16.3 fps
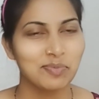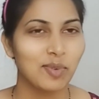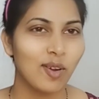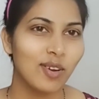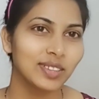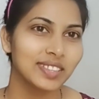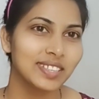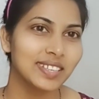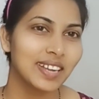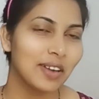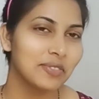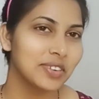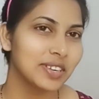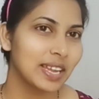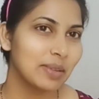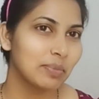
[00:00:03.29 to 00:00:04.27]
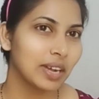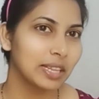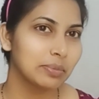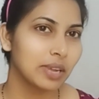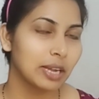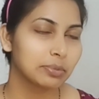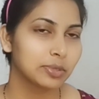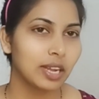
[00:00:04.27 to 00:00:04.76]
बहुत ही काफ़ी टाइम
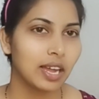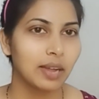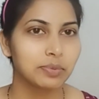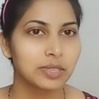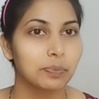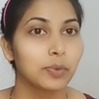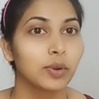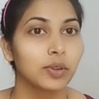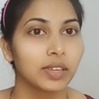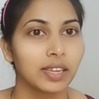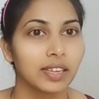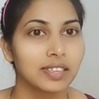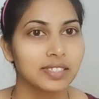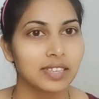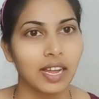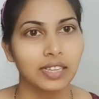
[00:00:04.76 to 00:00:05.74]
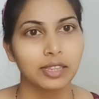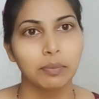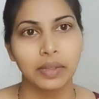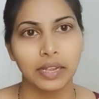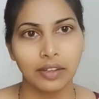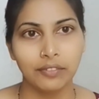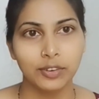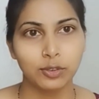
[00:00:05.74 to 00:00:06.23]
बाद में आप आप सब लोग के साथ
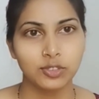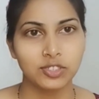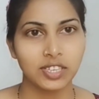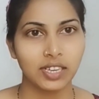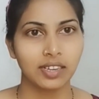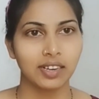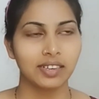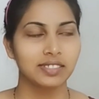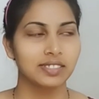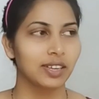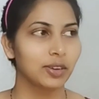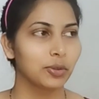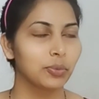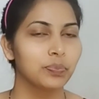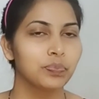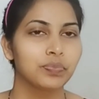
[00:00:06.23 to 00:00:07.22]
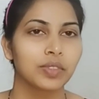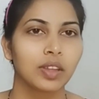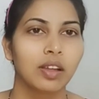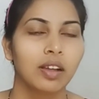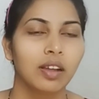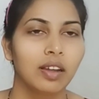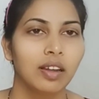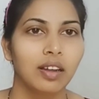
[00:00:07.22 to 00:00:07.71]
मेकअप वीडियो शेयर करने जा रही
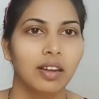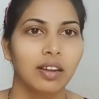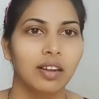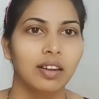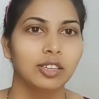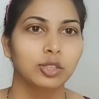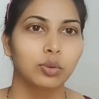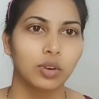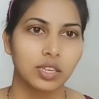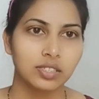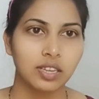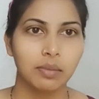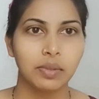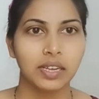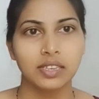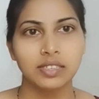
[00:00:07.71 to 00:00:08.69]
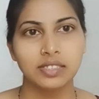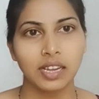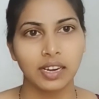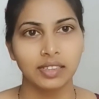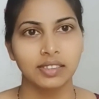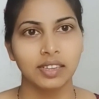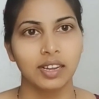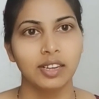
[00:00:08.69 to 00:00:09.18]
हूँ थोड़ा सा हमें कहीं
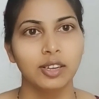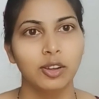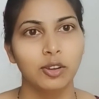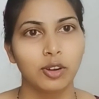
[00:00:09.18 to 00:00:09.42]
जाना था